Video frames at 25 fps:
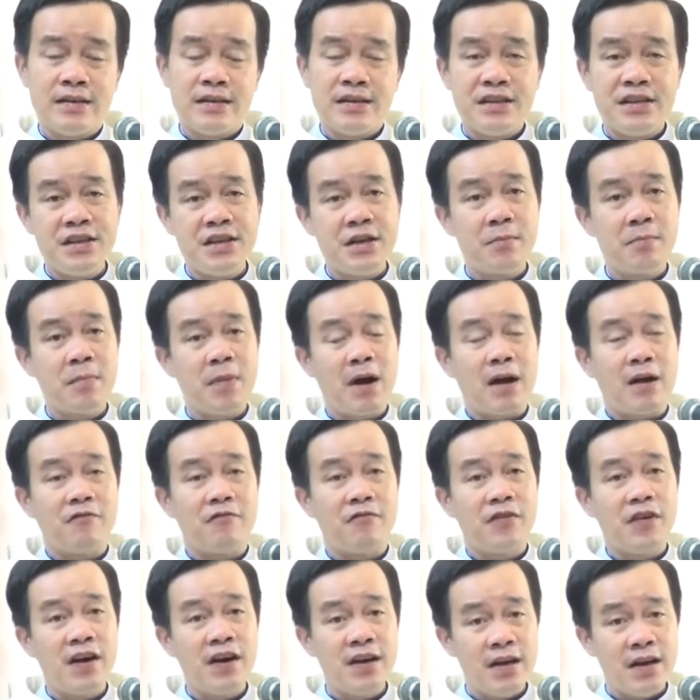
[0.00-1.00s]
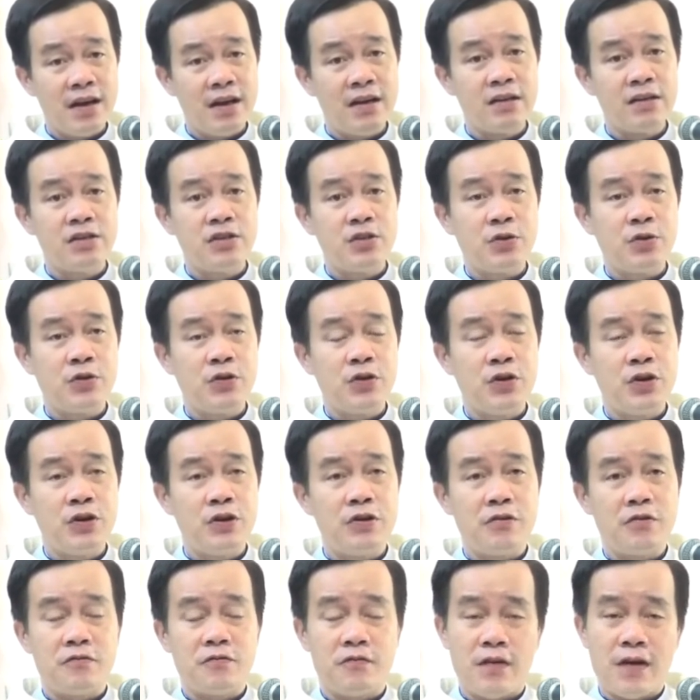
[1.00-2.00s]
Nhưng mà với ơn Chúa
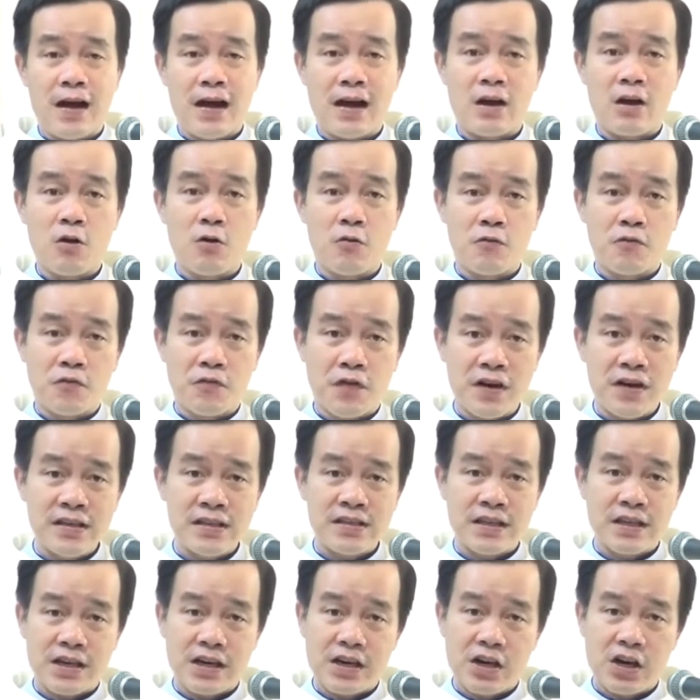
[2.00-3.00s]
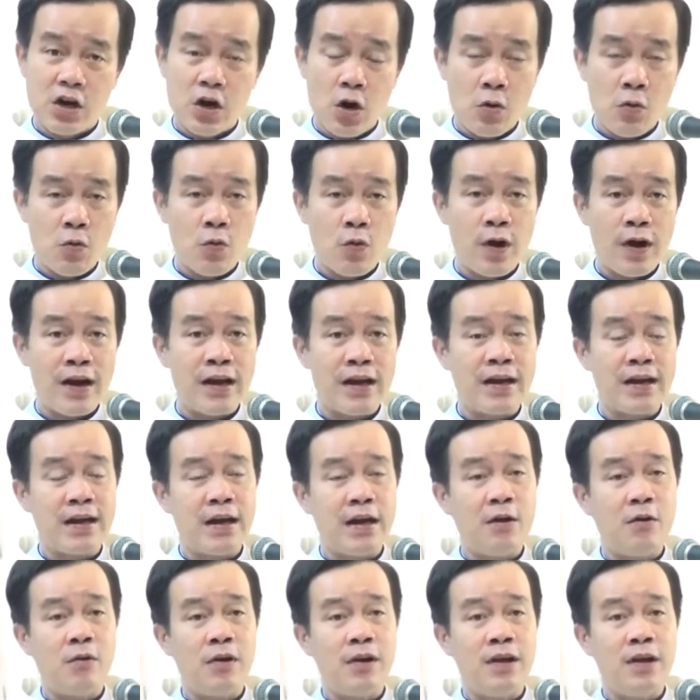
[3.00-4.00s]
và cùng với sự khôn ngoan
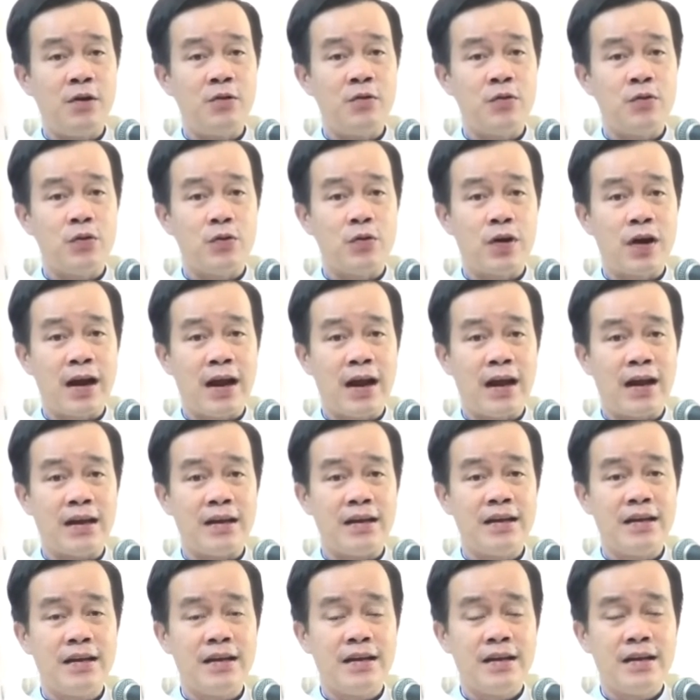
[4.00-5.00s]
khéo léo của Ngài,